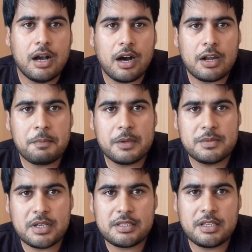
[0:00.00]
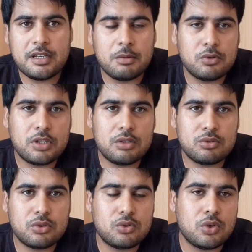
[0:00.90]
आर जैसे ही कम होता है
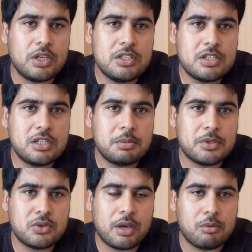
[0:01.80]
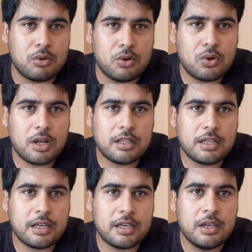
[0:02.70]
दोस्तों तो इंजन पर जो है वो लोड आता
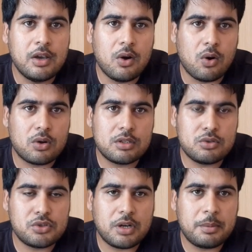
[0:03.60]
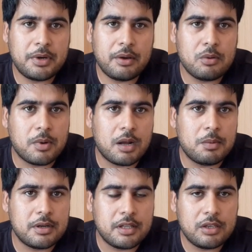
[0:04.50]
है और उसके जो शॉपट है वो
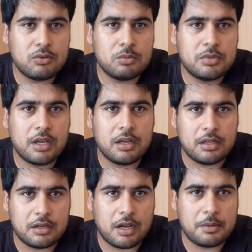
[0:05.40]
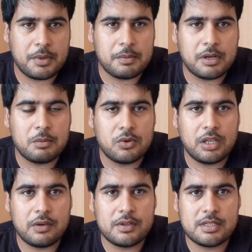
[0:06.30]
बराबर नहीं घूमता आरपीएम कम होने
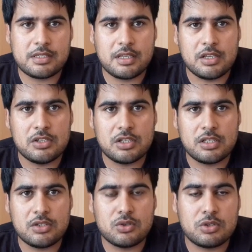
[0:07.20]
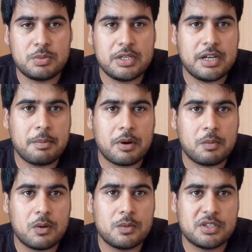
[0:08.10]
की वजह से इंजन की जो स्पीड है
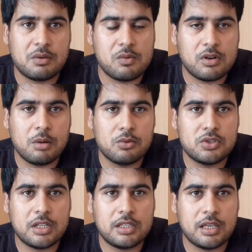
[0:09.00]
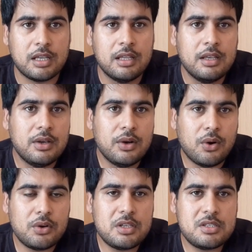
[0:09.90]
परफॉर्मेंस है वो कम हो जाती है
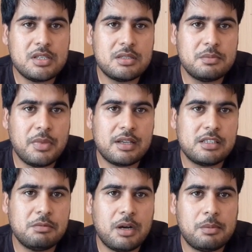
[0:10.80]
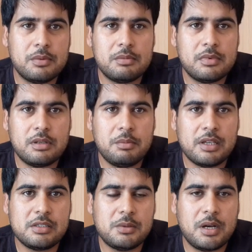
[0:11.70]
और ये चीज़ मैक्सिमम आप
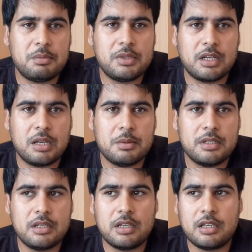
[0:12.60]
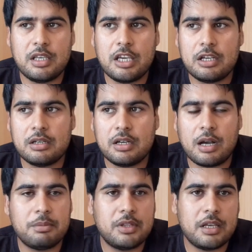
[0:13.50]
मैक्सिमम आप तकरीबन एक
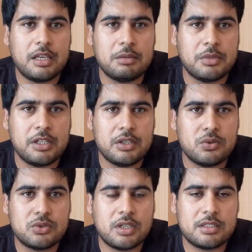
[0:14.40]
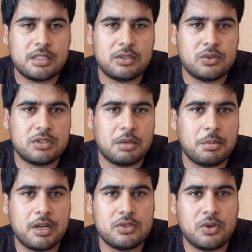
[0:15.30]
हफ़्ता या एक महीना यूज़ कर सकते हो उसके
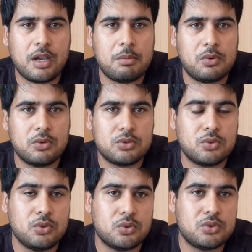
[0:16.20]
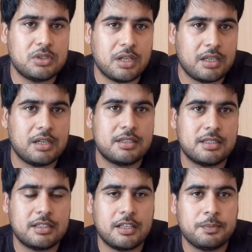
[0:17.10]
बाद जो है आप लोग इसको यूज़ नहीं कर
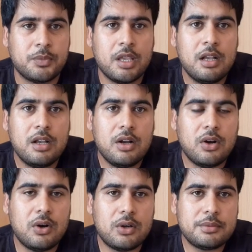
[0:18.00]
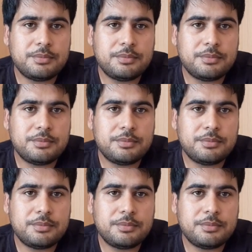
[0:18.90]
सकते और